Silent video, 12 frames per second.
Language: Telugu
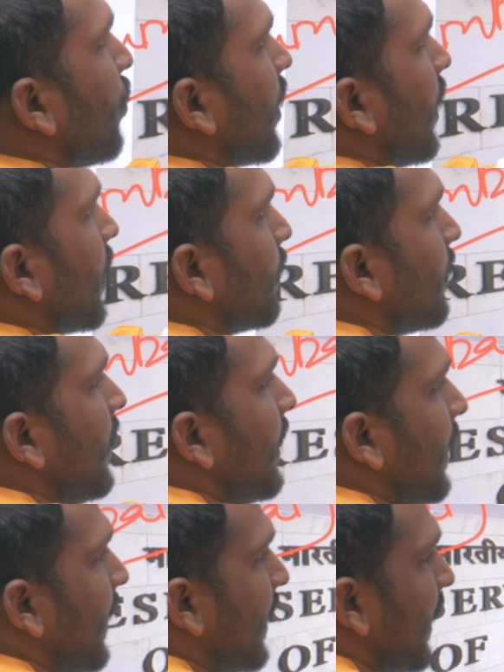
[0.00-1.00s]
ఫోర్ అంటాం
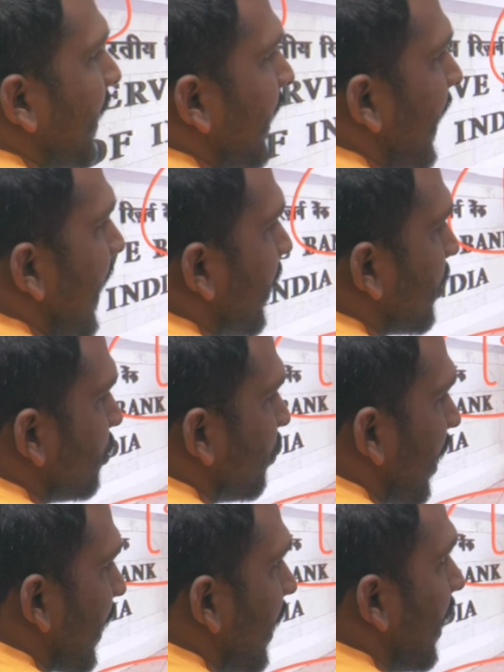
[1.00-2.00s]
ఇక్కడ ఏ యాక్ట్
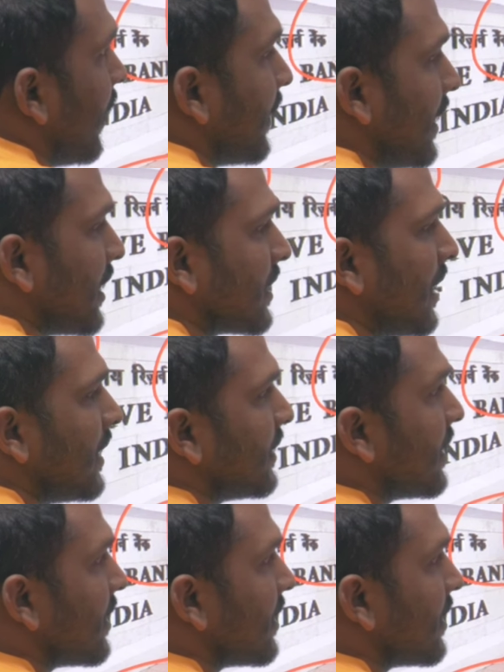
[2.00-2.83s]
ద్వారా నేషనలైజ్